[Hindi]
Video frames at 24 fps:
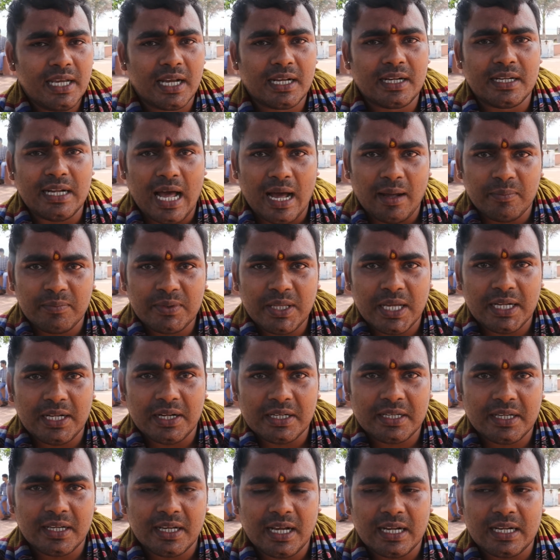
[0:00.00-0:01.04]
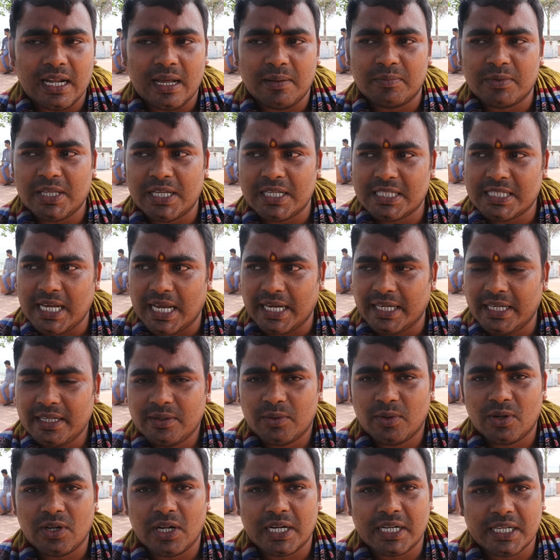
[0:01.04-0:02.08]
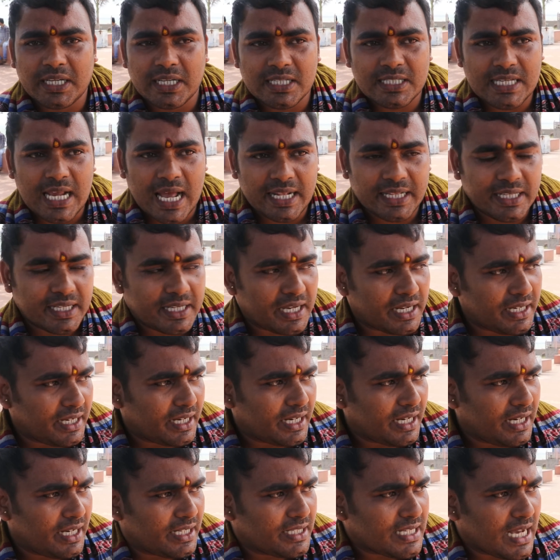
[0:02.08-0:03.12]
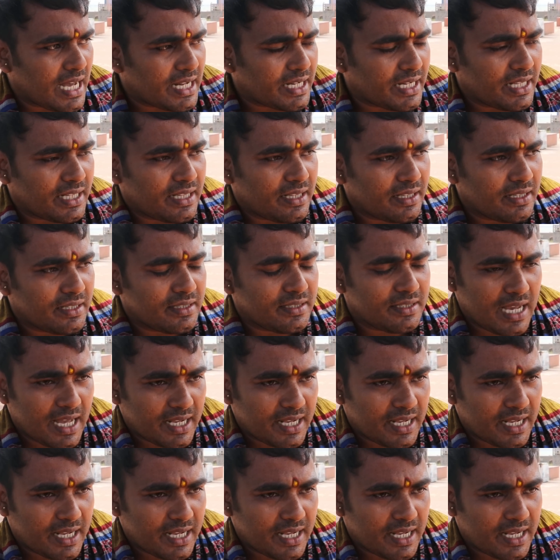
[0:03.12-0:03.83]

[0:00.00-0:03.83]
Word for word: एक नाम था लड़की का नाम था जाही वो लड़की शादी करने के लिए जा रहे